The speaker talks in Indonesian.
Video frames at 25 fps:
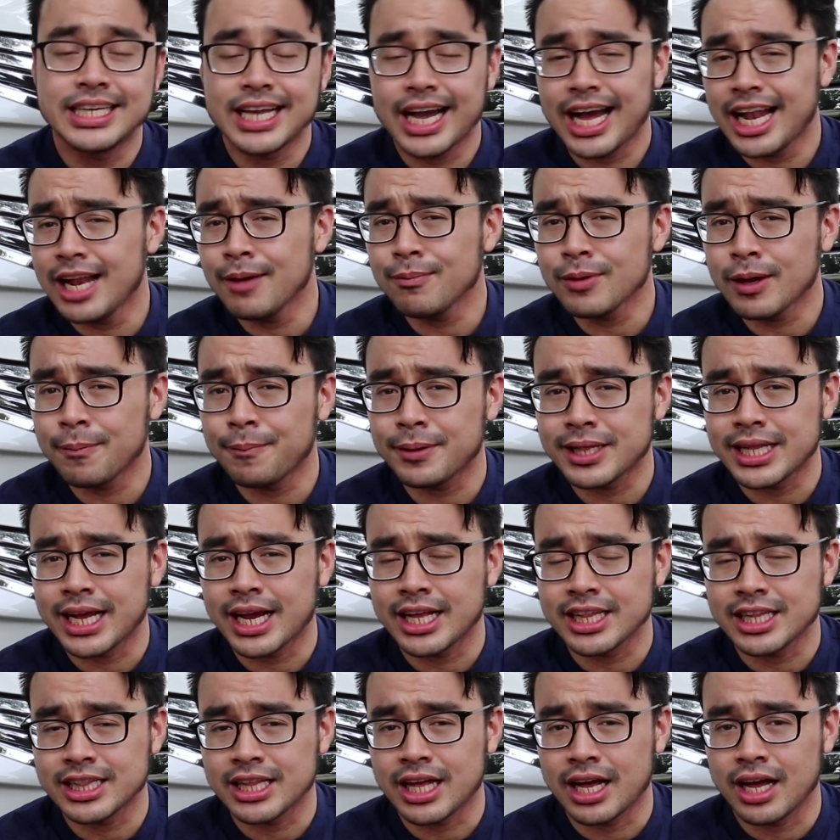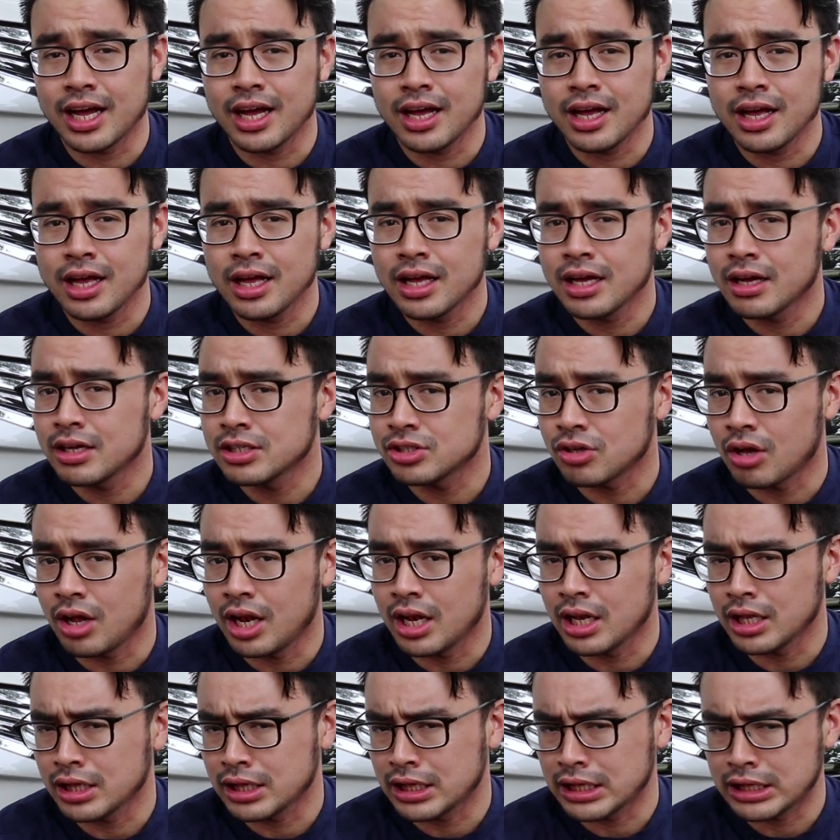Jika kalian punya pertanyaan tentang
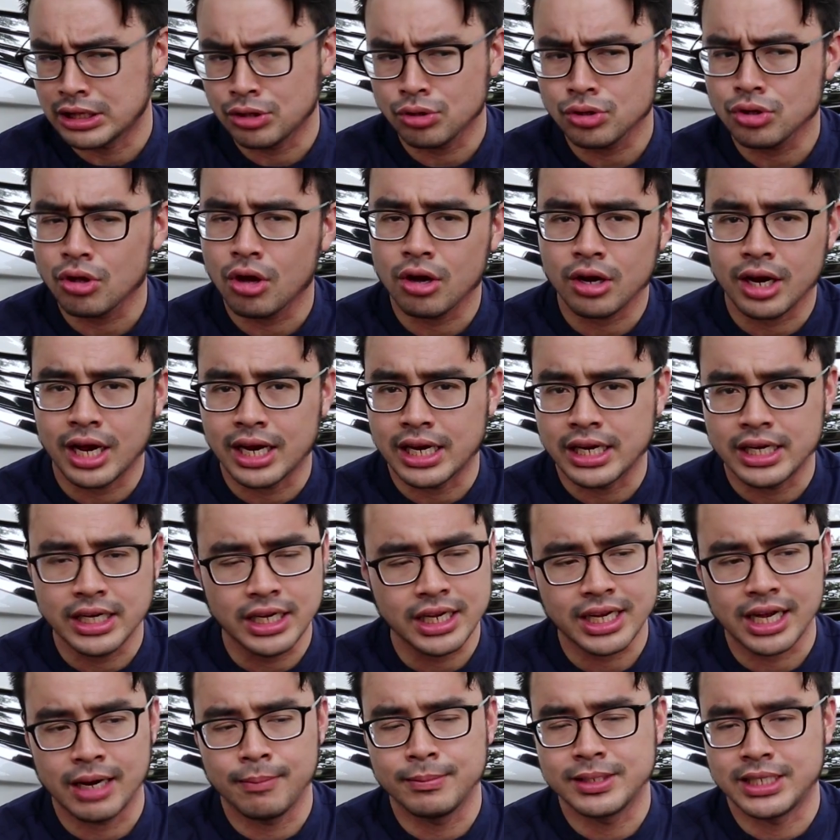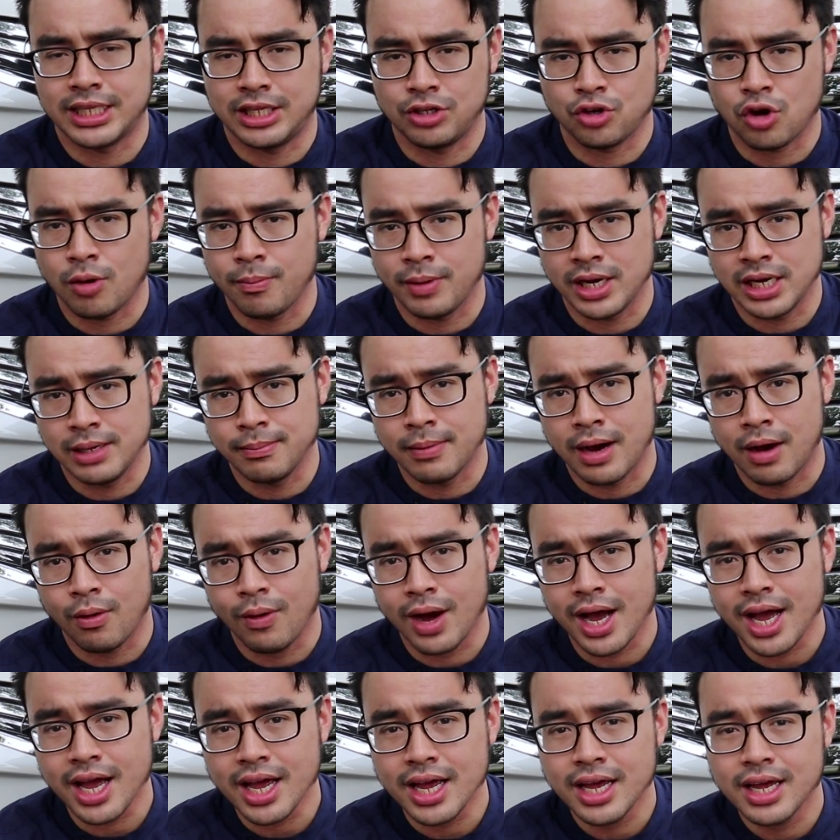soal tutorial ini, kalian bisa komen di
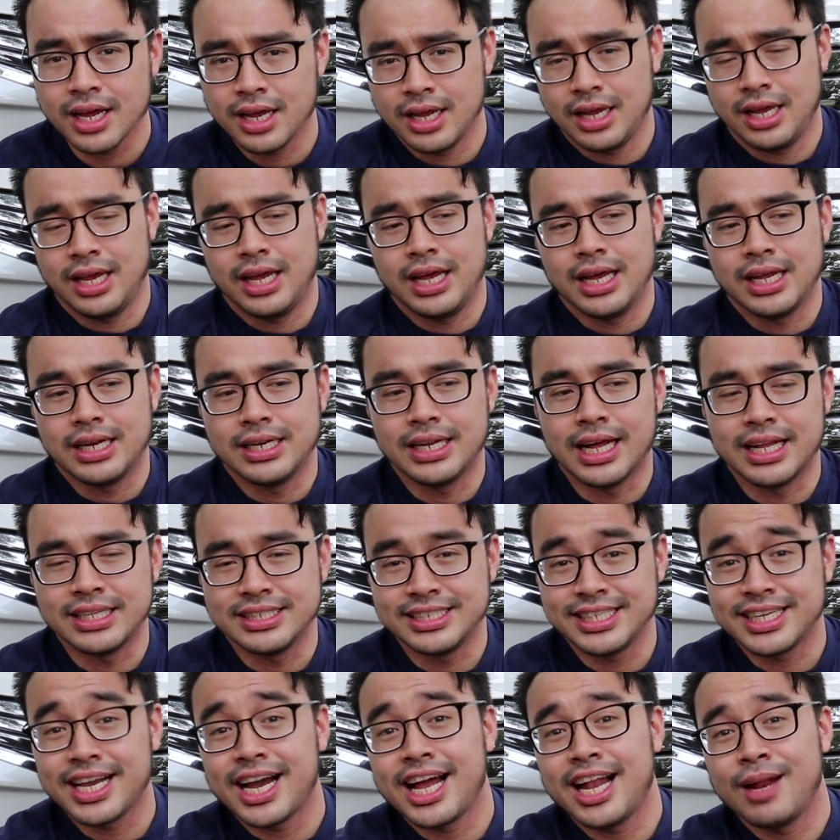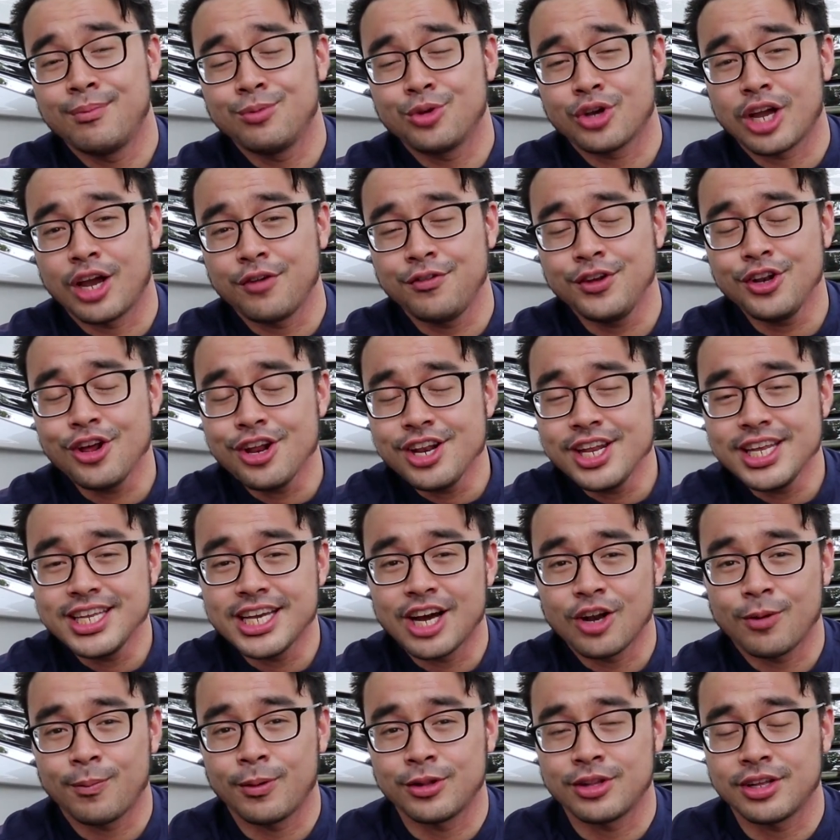bawah. Dan jika kalian menyukai video ini,
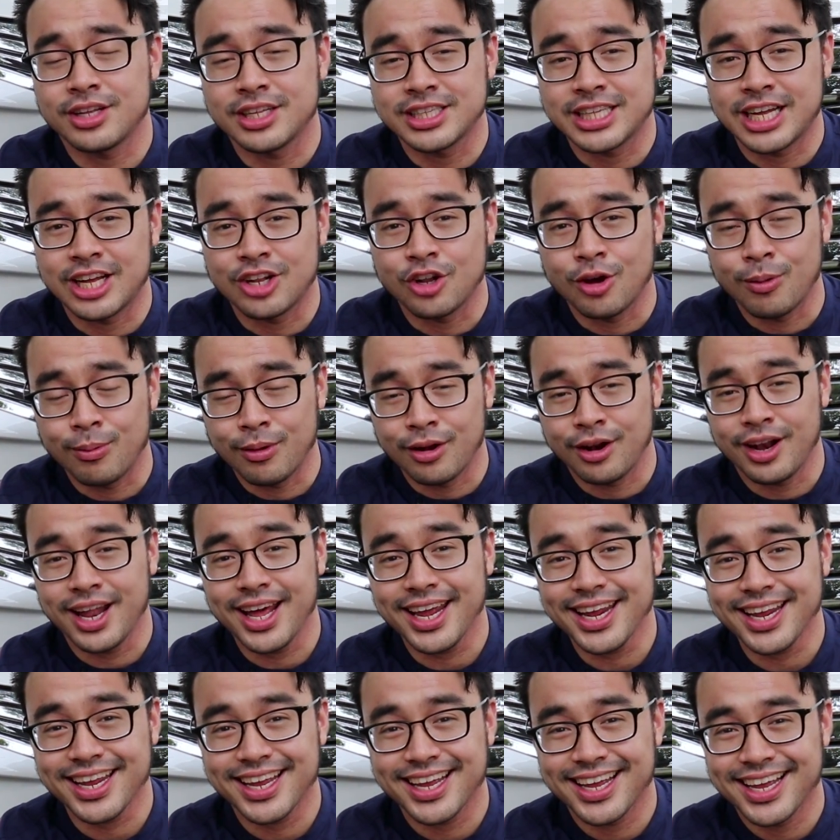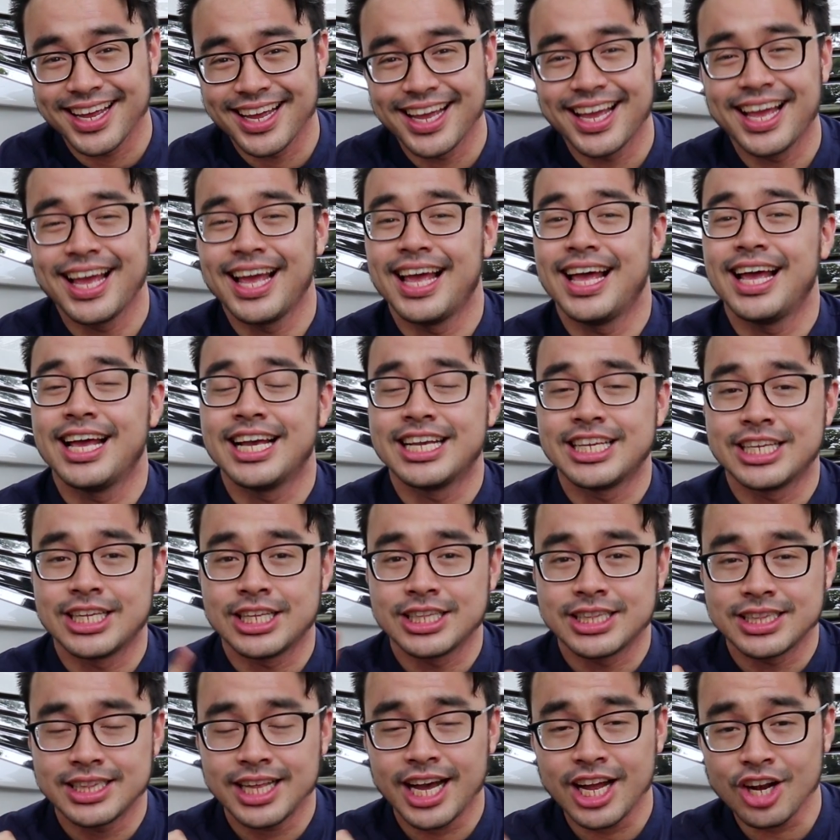jangan lupa tekan tombol like,
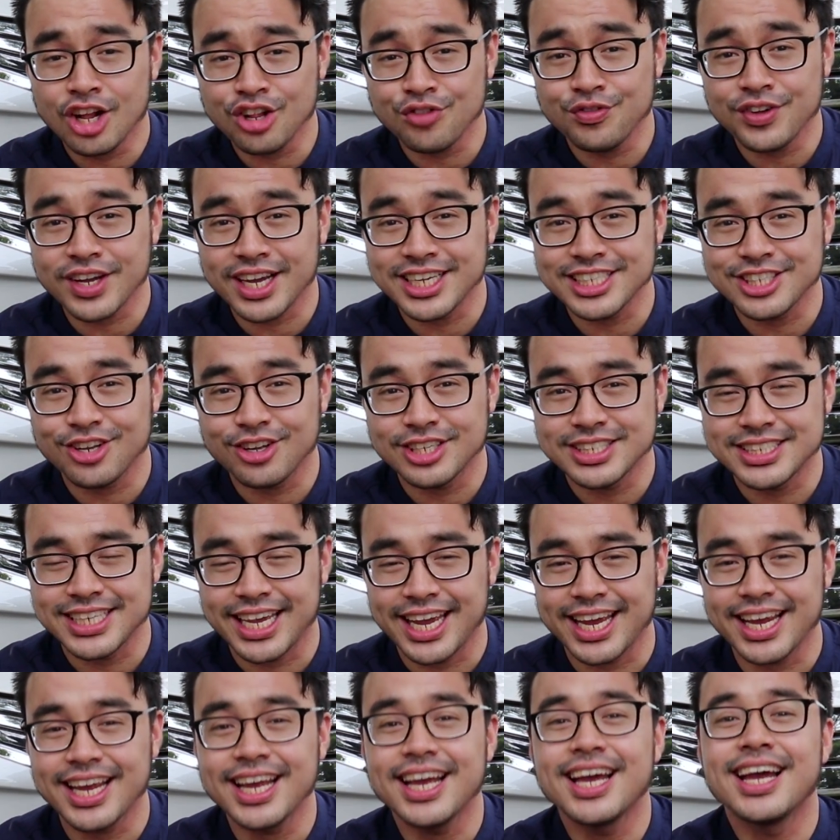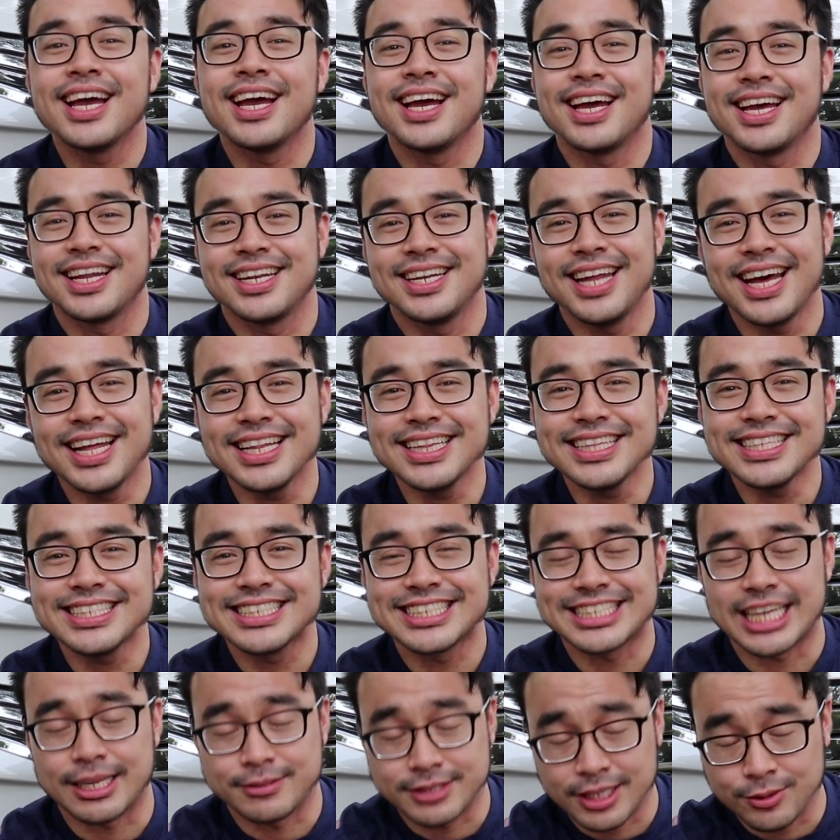tekan notifikasi lonceng, dan
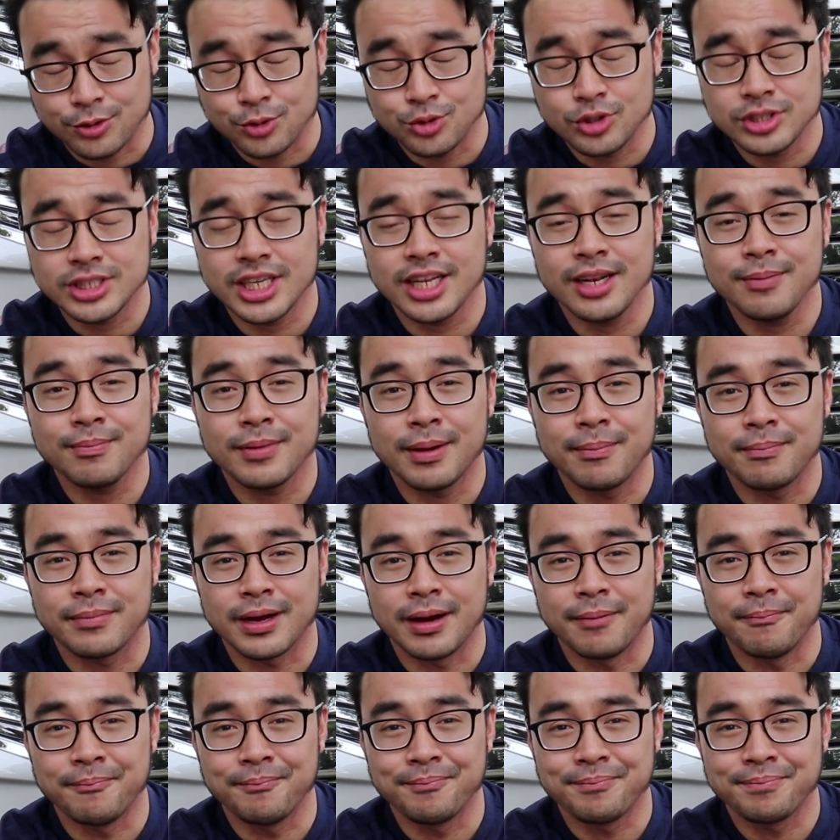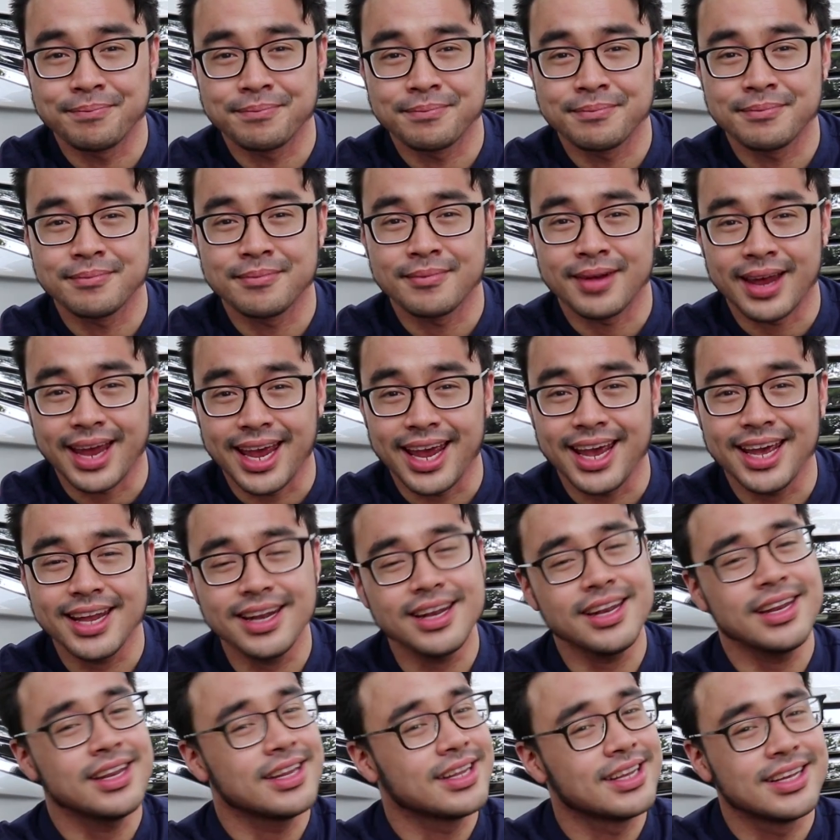subscribe ke channel Bram Bram.
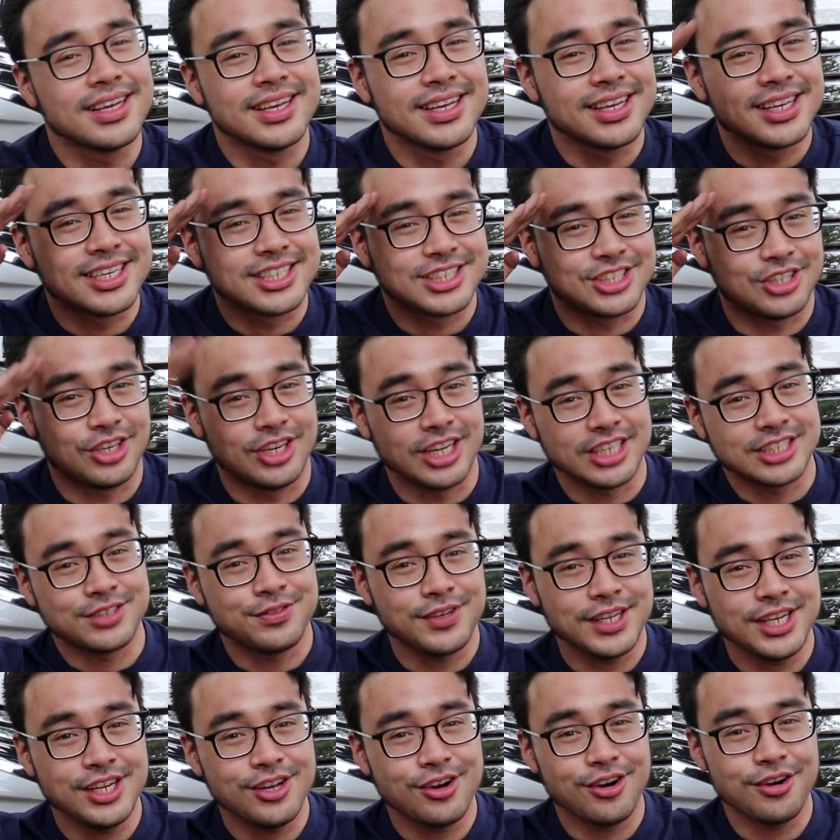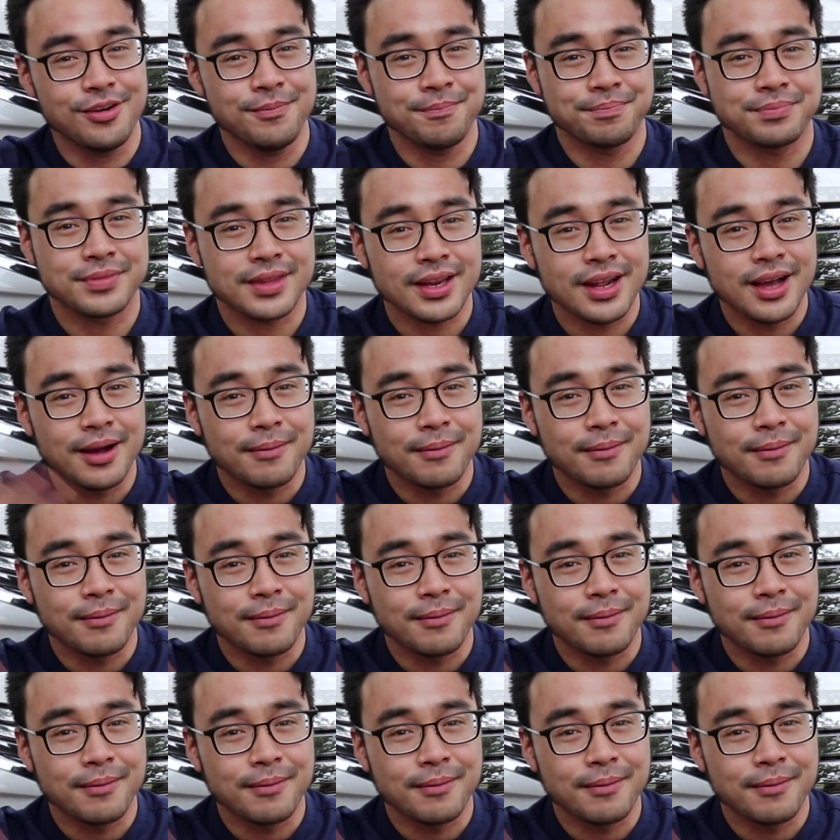And see you next video.